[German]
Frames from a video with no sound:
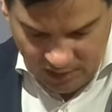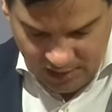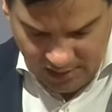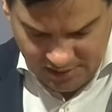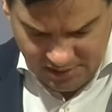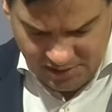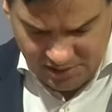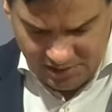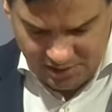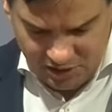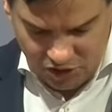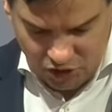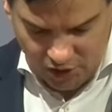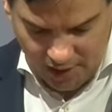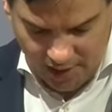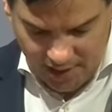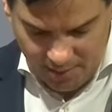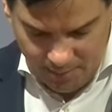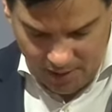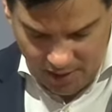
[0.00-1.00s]
dass es in der
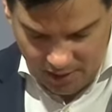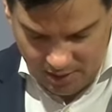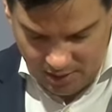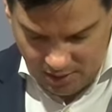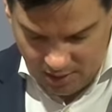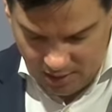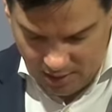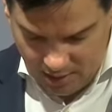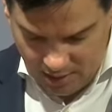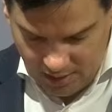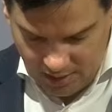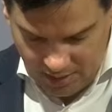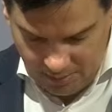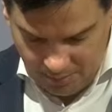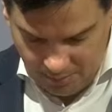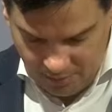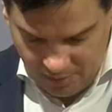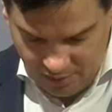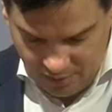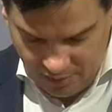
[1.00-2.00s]
Steiermark äh,
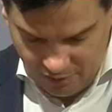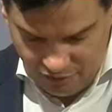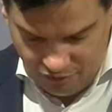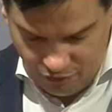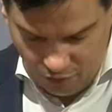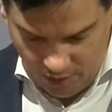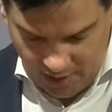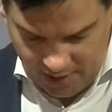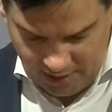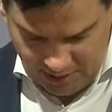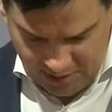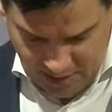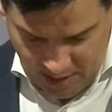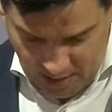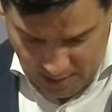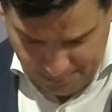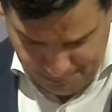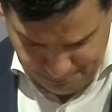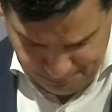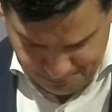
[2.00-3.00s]
im vorigen
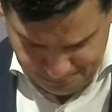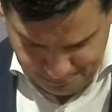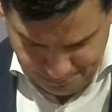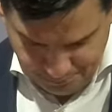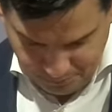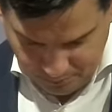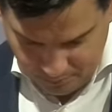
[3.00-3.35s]
Jahr